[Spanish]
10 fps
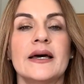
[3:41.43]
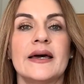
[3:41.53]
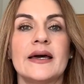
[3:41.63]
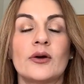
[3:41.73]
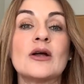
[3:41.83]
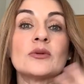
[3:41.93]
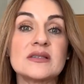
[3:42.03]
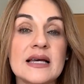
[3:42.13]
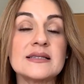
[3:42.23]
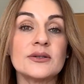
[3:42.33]
eh, cuando
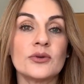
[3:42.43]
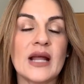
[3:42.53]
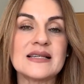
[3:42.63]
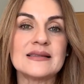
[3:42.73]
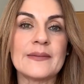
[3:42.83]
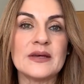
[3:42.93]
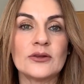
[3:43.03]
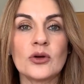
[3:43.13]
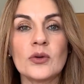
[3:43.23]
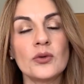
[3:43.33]
estás en un
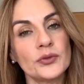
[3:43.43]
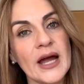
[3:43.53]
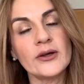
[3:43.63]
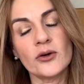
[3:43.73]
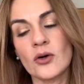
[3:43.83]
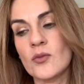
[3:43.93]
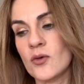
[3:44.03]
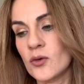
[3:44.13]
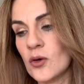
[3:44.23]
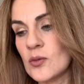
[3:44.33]
aislamiento voluntario
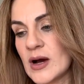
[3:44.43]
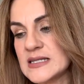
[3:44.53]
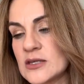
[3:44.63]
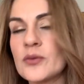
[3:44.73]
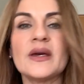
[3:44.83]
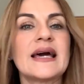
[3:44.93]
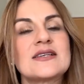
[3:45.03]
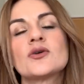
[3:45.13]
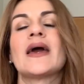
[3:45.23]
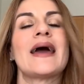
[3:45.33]
como, como ha sido mi
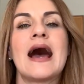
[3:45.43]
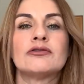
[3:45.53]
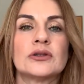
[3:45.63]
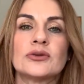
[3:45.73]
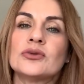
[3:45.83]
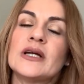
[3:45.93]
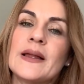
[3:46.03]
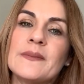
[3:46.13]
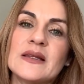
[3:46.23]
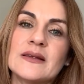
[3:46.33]
caso, que
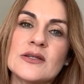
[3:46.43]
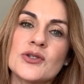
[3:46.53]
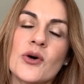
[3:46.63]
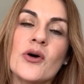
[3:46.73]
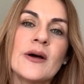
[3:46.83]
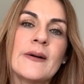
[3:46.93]
afortunadamente yo